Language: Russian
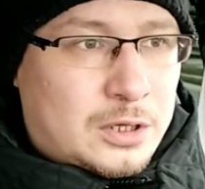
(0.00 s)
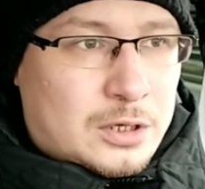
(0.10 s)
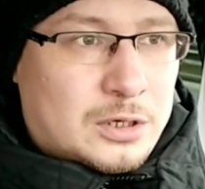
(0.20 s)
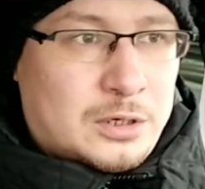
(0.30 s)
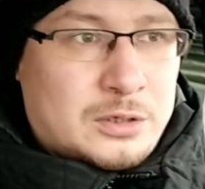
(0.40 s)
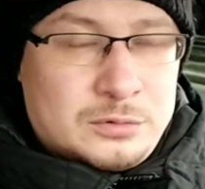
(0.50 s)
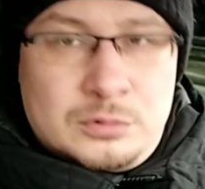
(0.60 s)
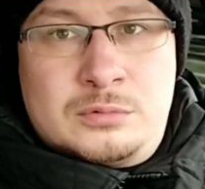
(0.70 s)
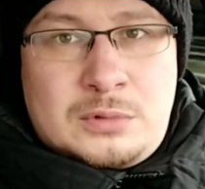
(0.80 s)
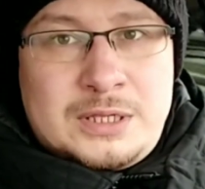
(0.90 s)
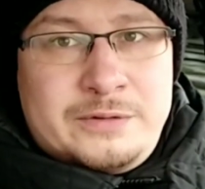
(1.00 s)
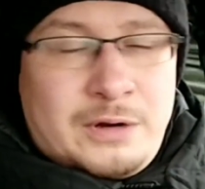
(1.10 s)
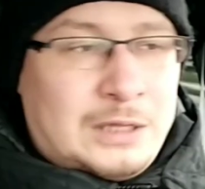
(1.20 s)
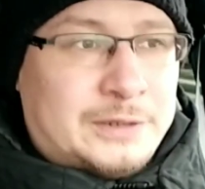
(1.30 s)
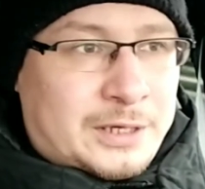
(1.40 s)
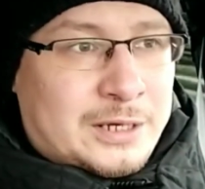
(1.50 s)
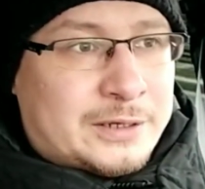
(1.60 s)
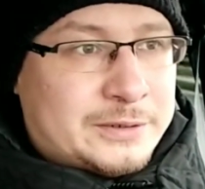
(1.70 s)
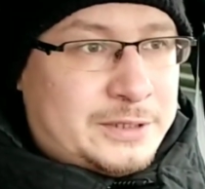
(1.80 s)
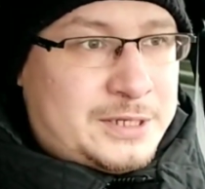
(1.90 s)
а, ну, одевал
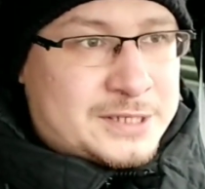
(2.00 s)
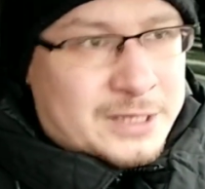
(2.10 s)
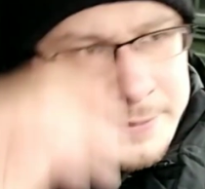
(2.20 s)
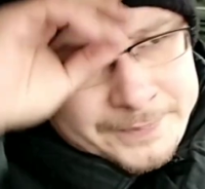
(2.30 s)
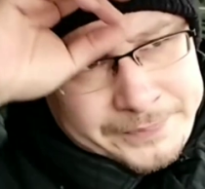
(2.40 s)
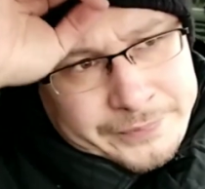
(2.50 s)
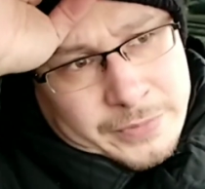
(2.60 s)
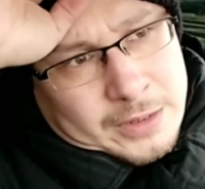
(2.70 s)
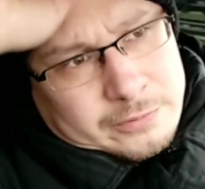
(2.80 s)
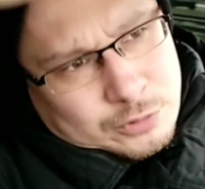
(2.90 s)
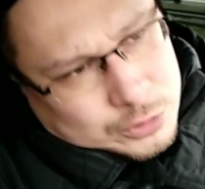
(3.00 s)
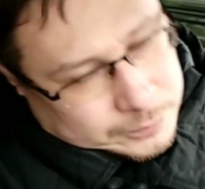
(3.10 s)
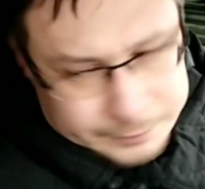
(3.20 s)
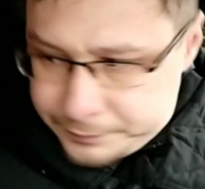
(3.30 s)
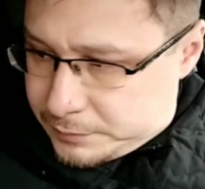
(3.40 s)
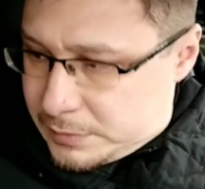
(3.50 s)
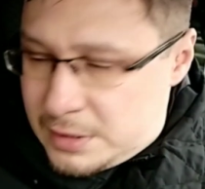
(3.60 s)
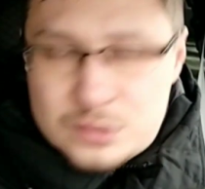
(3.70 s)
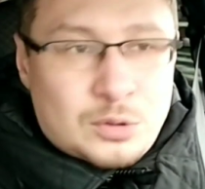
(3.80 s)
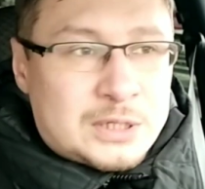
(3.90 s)
на диски. Вот.
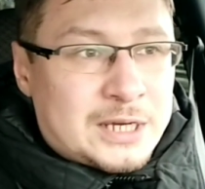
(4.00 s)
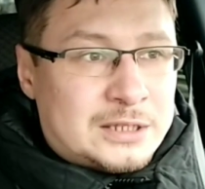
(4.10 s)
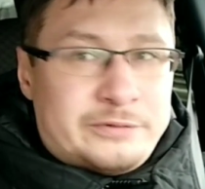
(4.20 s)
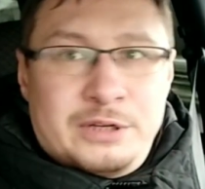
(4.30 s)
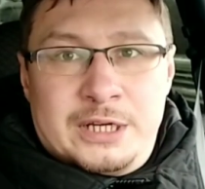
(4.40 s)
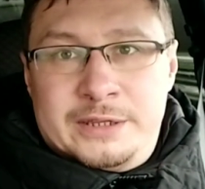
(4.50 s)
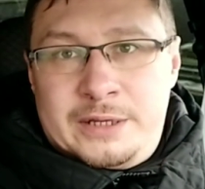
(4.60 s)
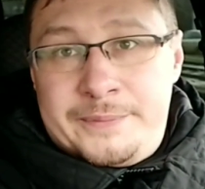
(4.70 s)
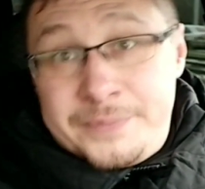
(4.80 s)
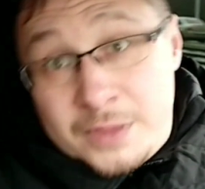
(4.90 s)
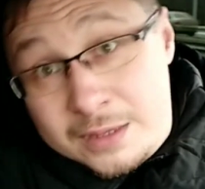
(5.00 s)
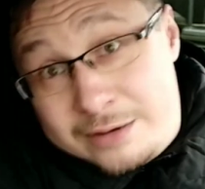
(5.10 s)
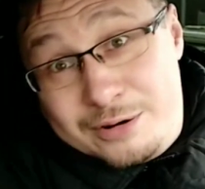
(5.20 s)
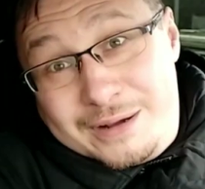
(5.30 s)
Насколько это выгодно? Так,